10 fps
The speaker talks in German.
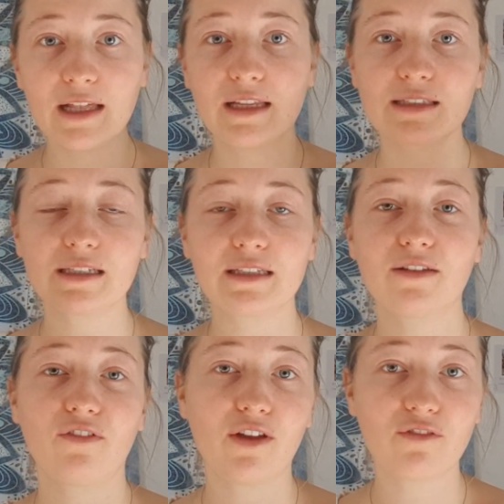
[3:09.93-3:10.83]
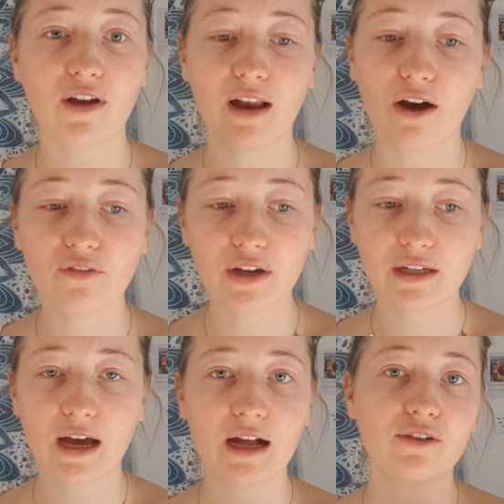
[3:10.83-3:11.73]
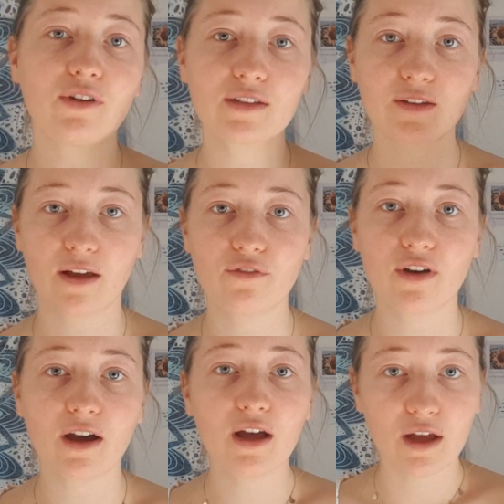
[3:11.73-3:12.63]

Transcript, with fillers: dass ich das auf jeden Fall aufrechterhalte und dass ich einfach